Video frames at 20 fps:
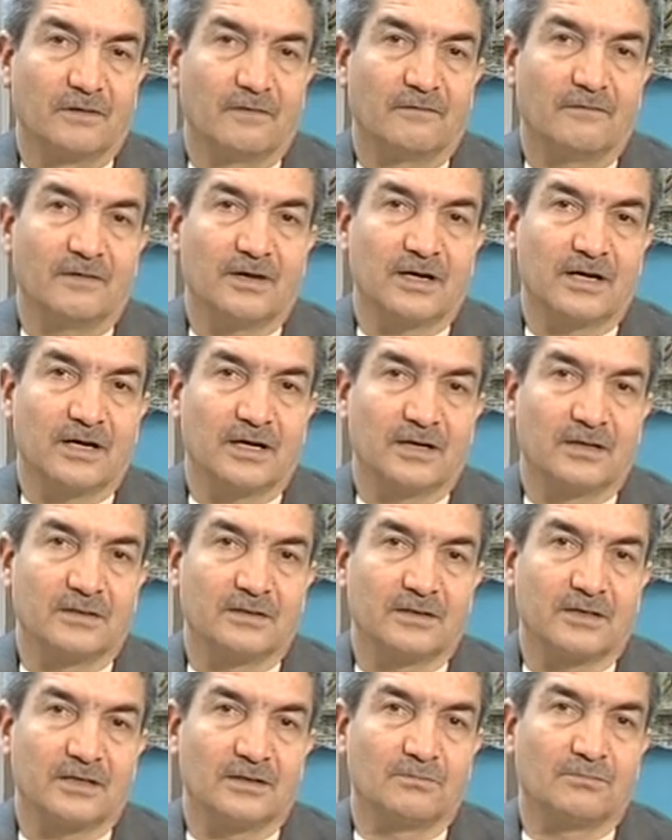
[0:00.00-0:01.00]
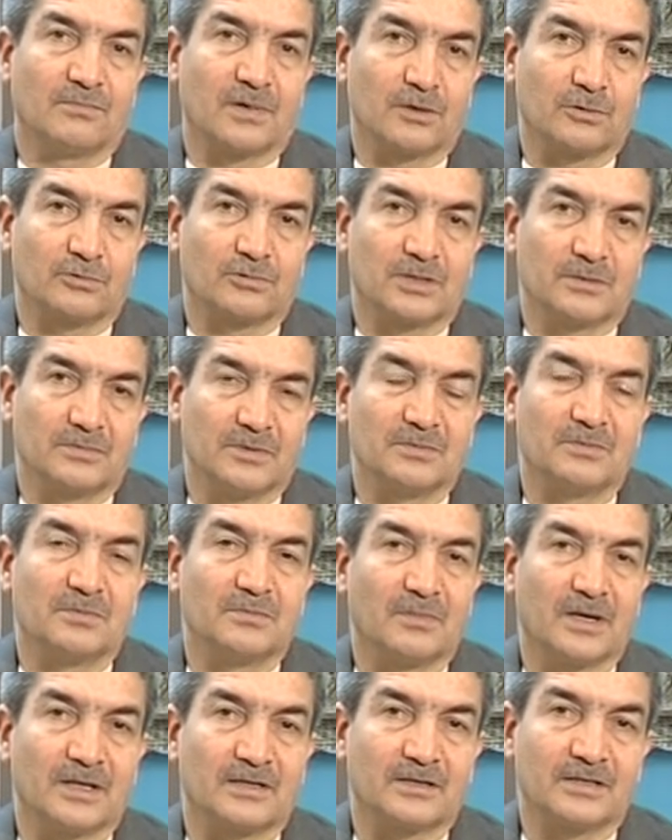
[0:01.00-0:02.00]
Veya diyelim barut gibi bir
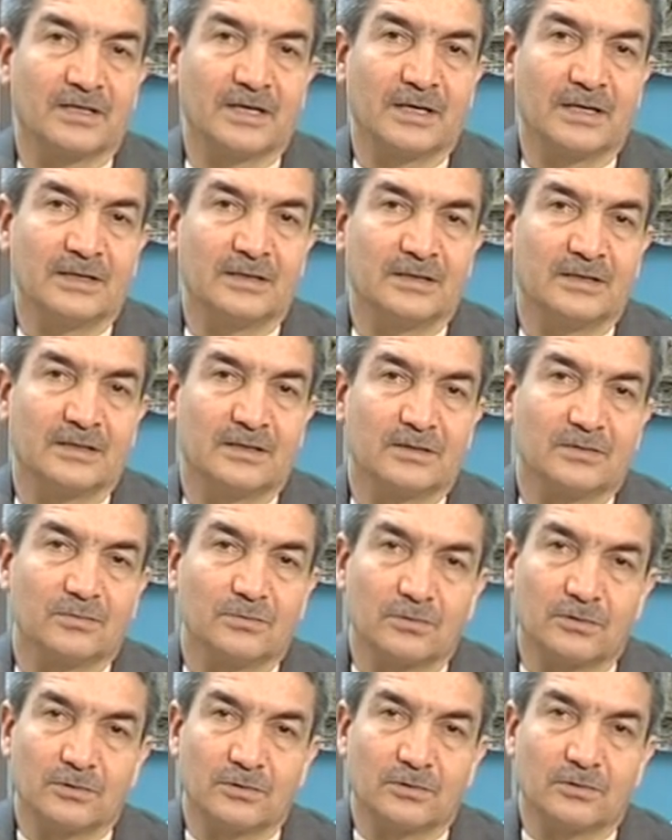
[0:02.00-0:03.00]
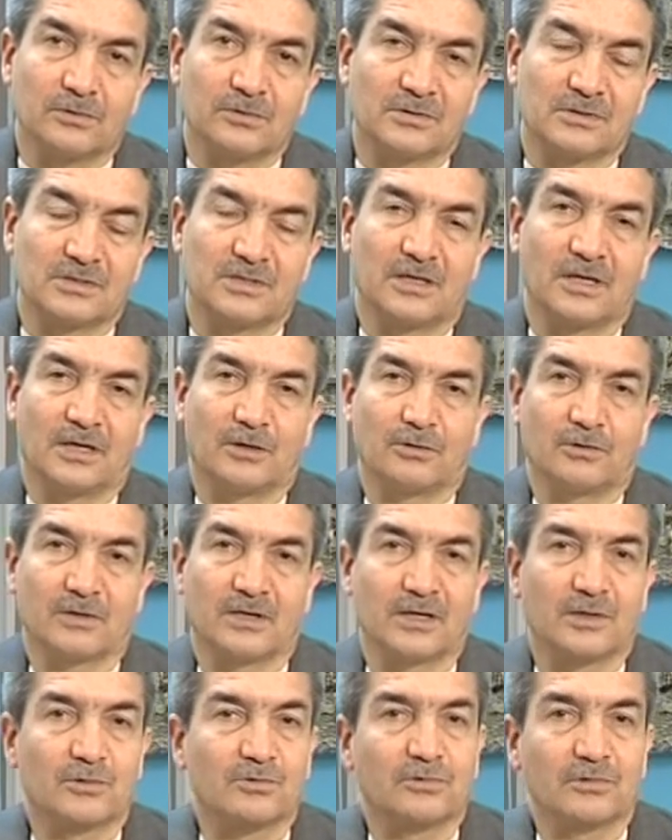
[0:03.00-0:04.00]
madde bu silah
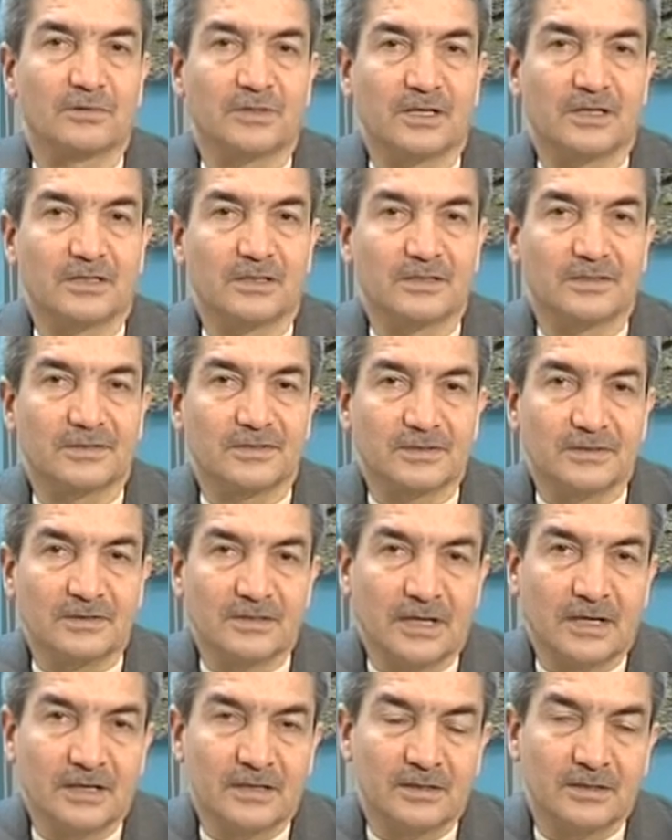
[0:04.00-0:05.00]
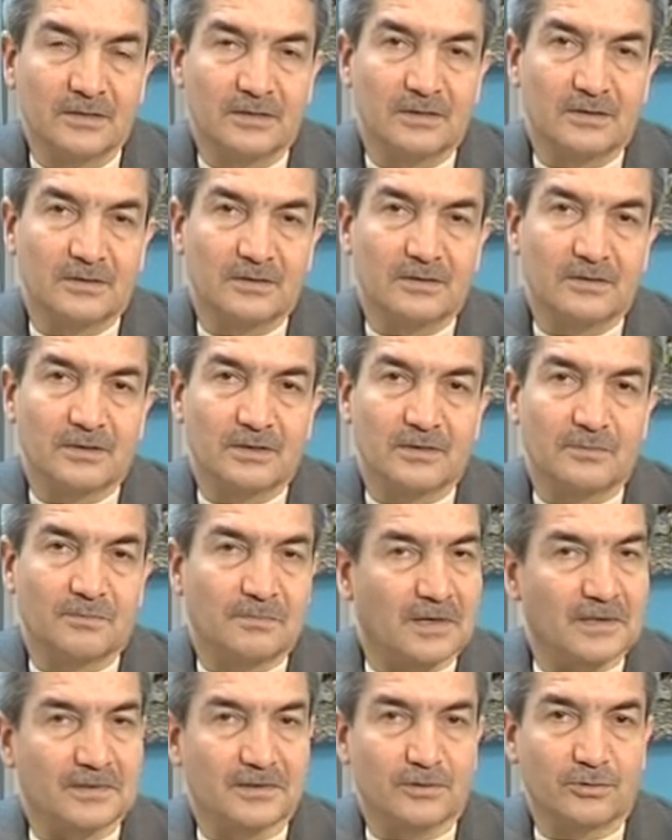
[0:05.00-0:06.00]
olarak kullanıldığında e,
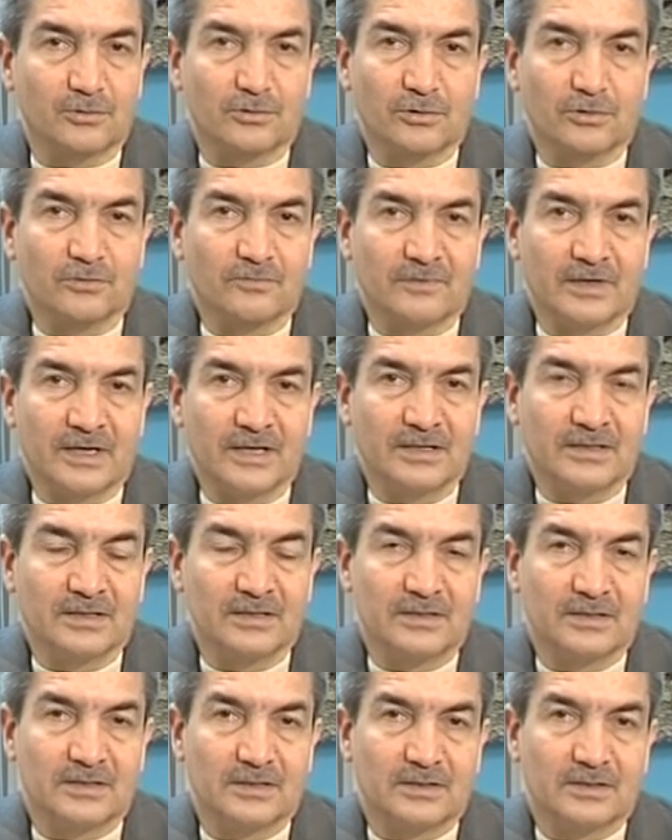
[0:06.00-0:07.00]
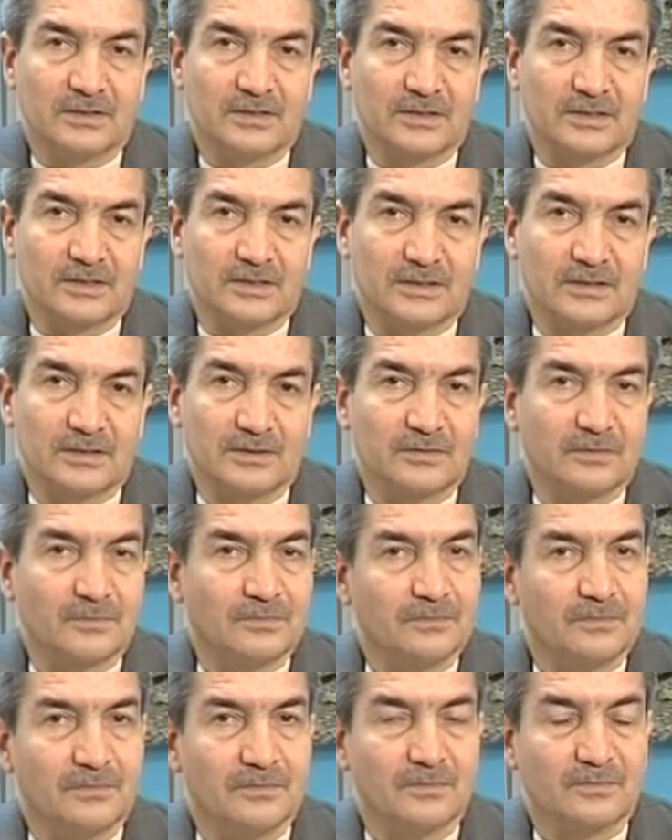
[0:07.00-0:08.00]
patlıyor ve e,
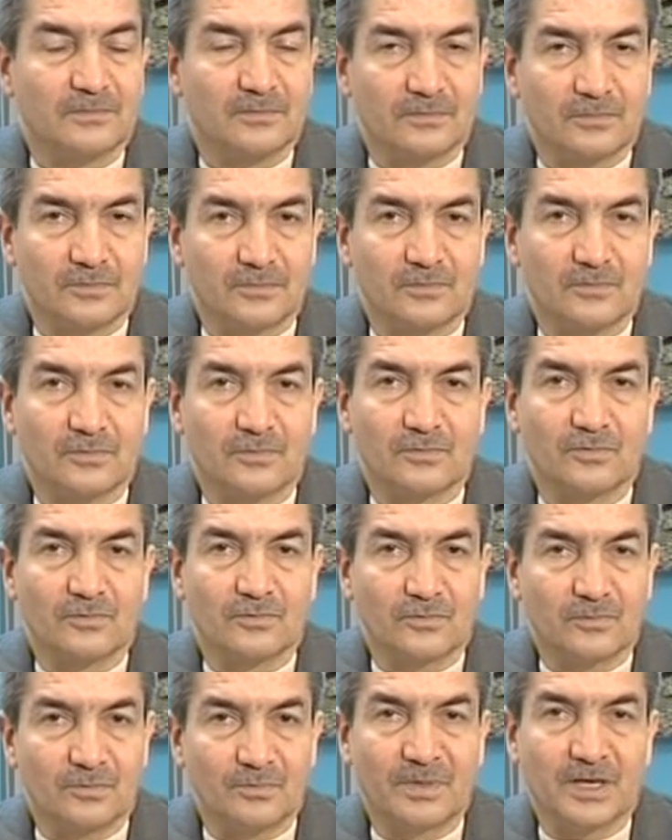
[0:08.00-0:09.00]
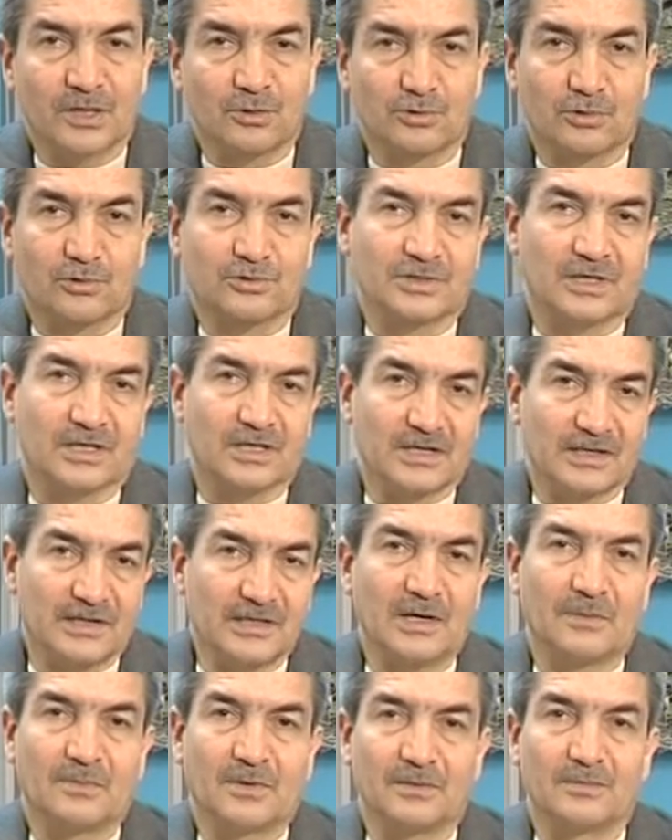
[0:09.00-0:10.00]
pek çok
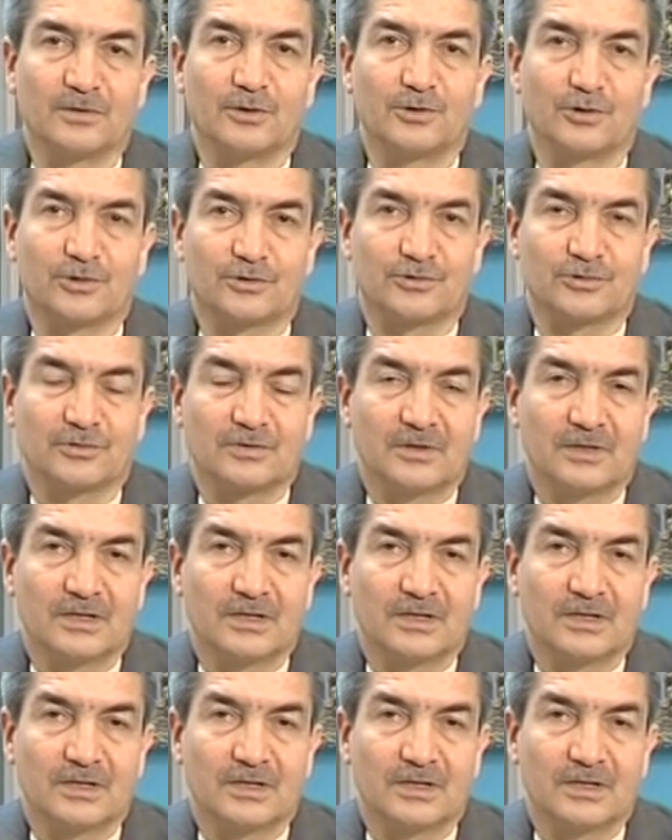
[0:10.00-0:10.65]
şeyleri yapabiliyor.